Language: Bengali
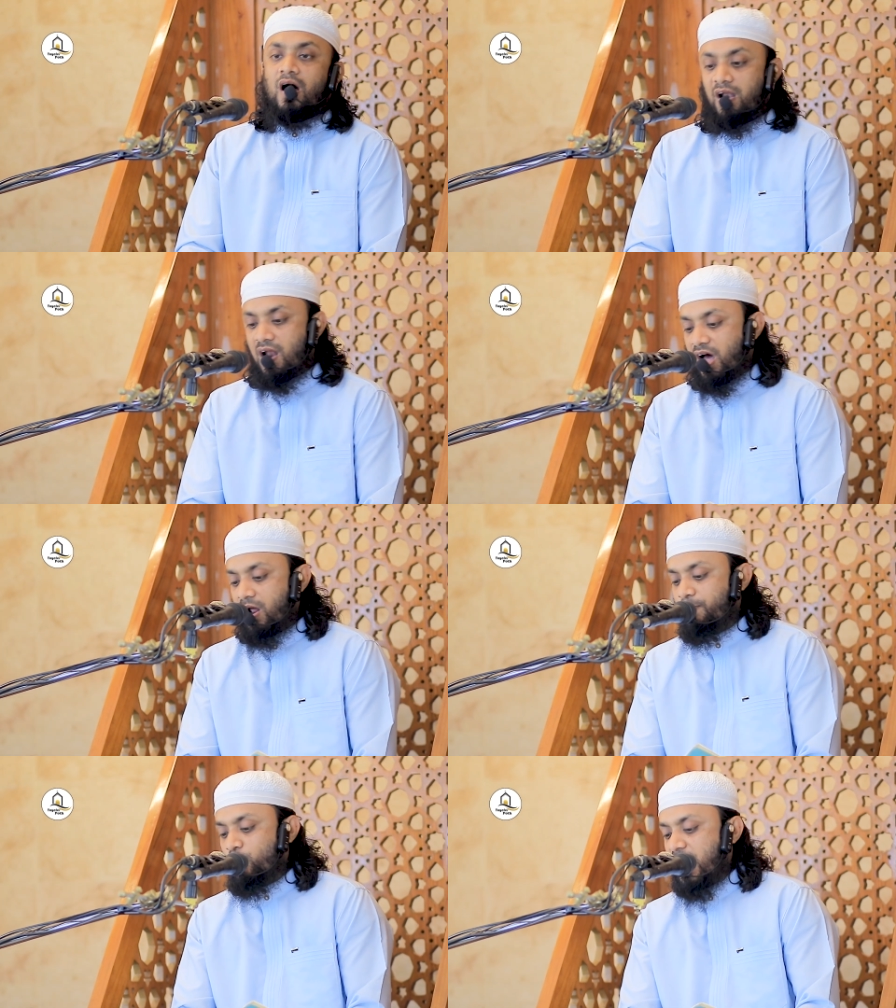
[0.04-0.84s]
আল্লাহ
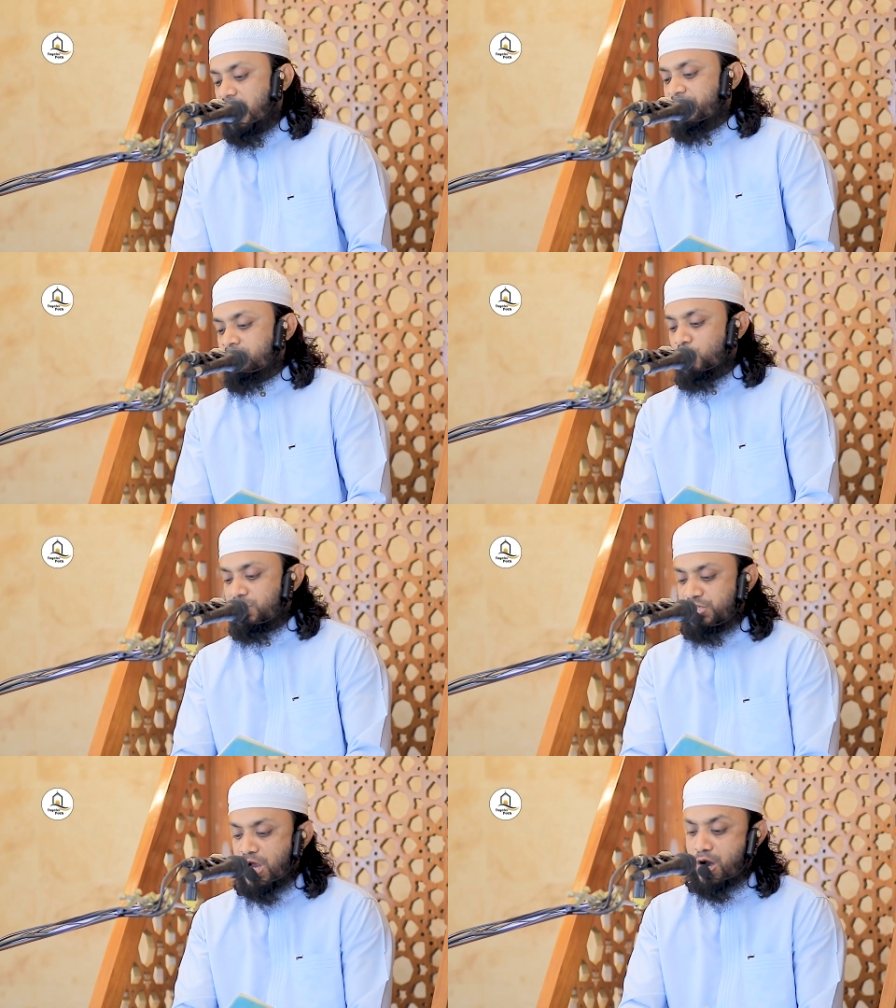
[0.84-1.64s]
রাব্বুল আলামিন
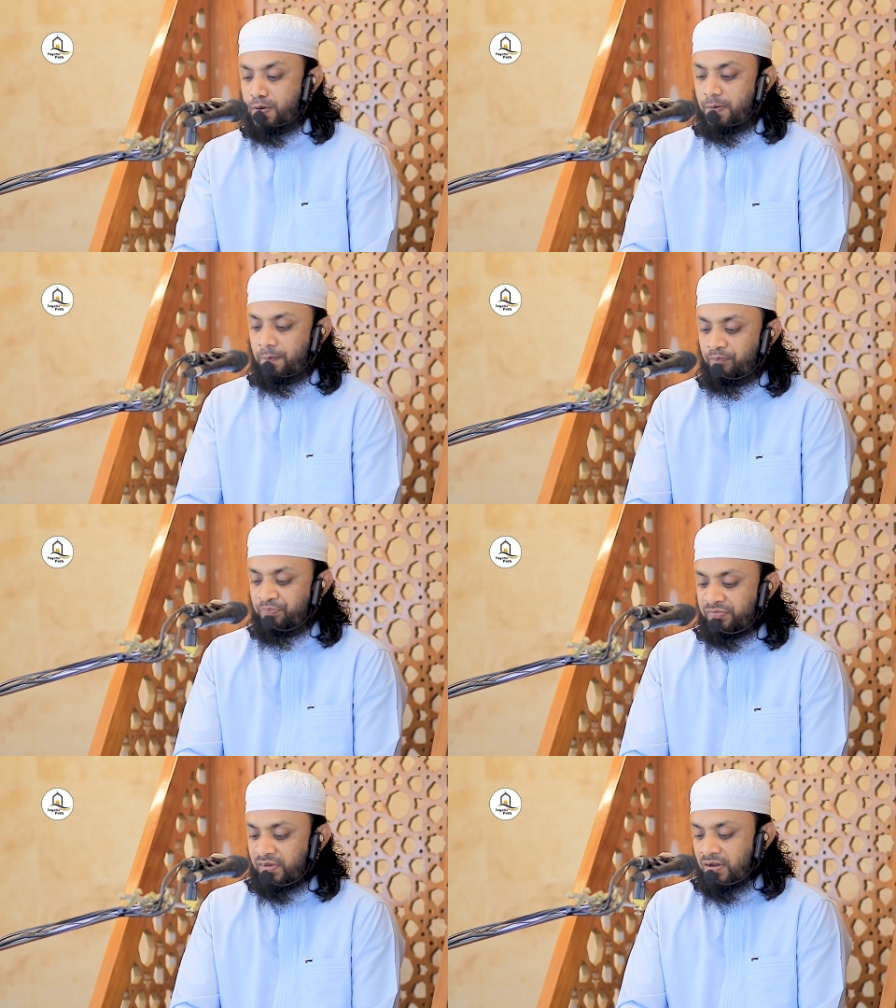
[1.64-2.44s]
বলছেন
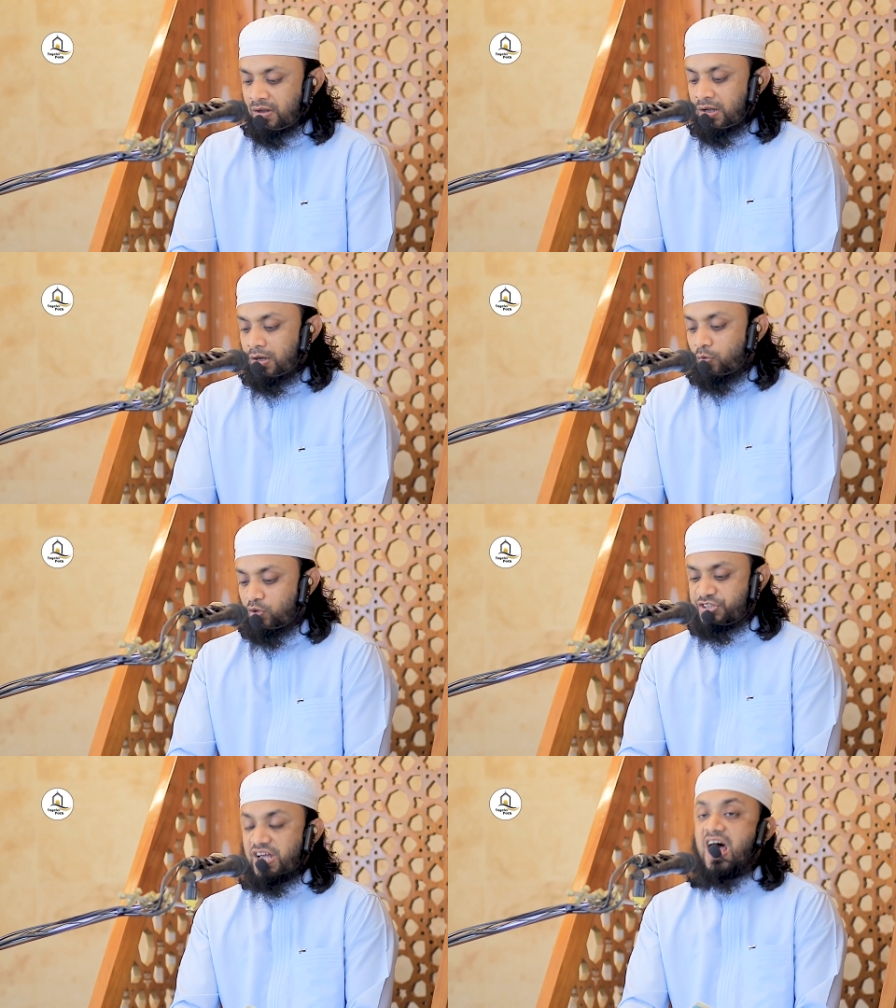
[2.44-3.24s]

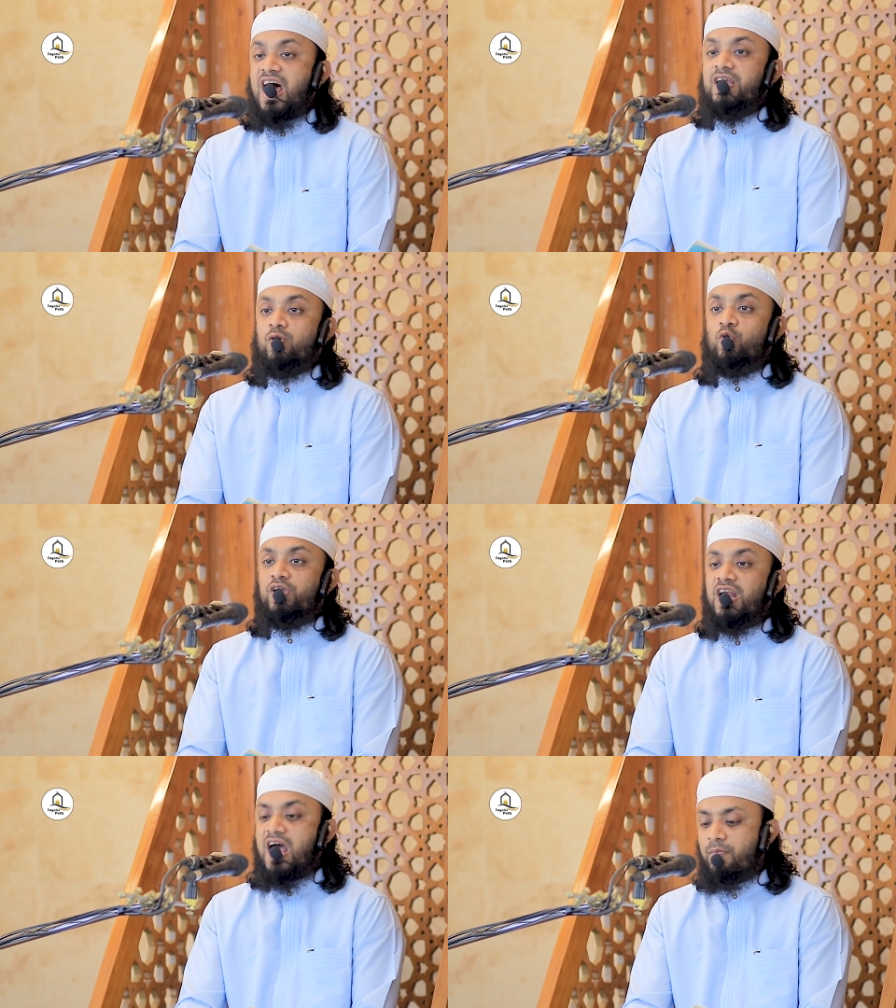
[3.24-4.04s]
ওয়াসারিউ
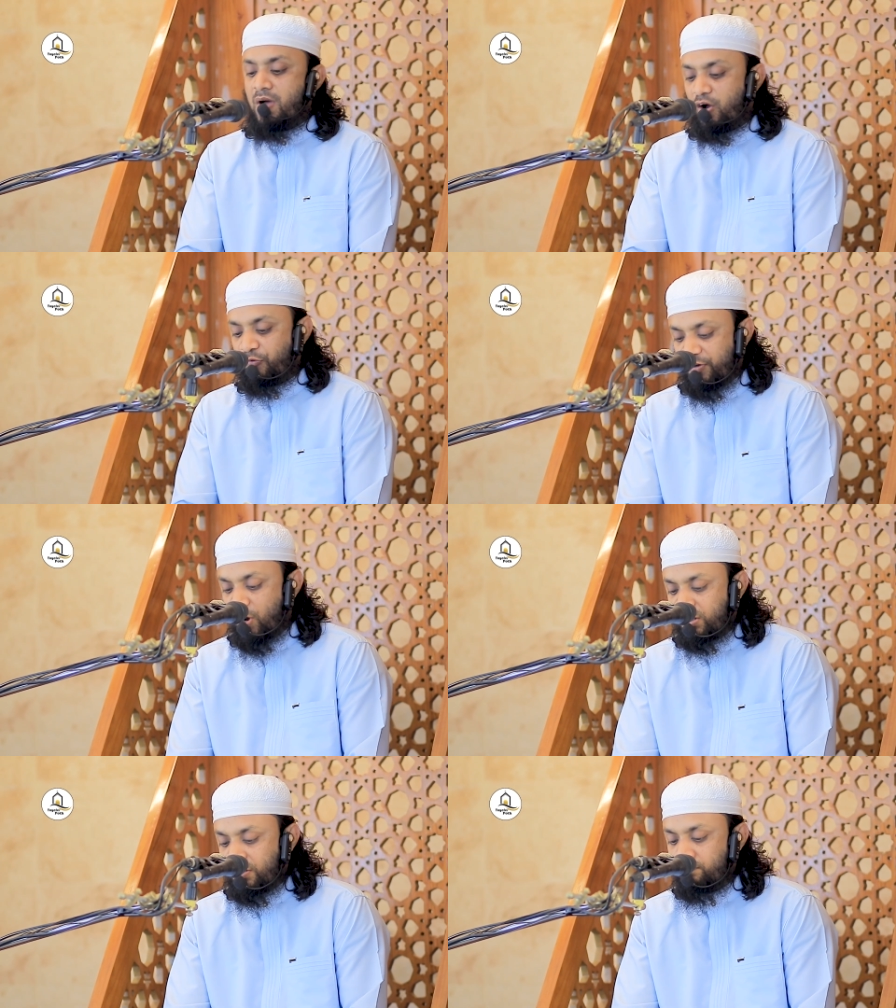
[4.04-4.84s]
ইলা
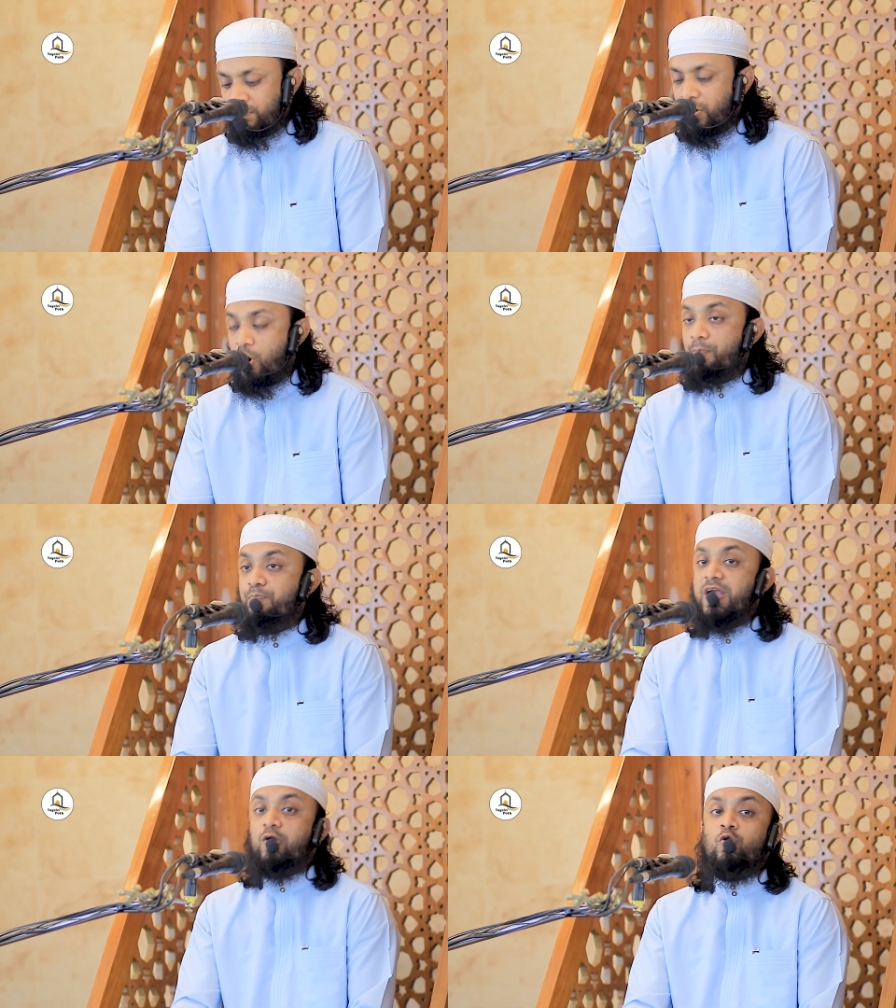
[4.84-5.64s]
মাগফিরাতিন মির
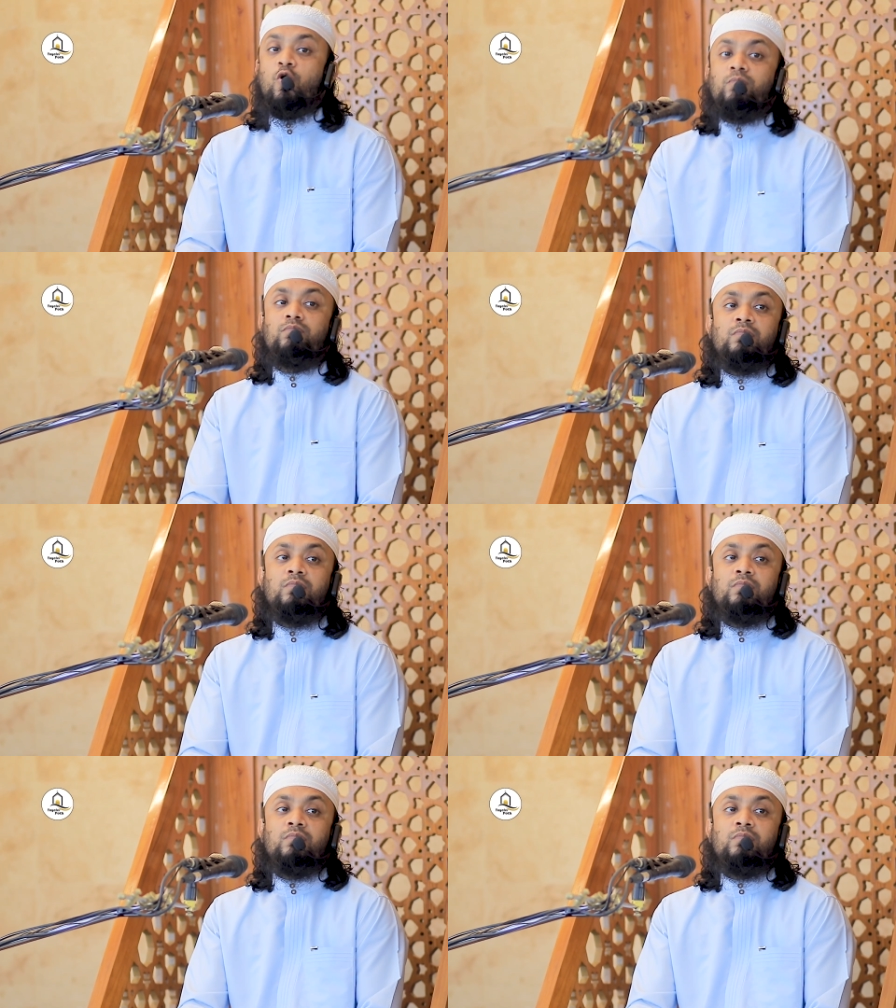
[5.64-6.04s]
রাব্বিকুম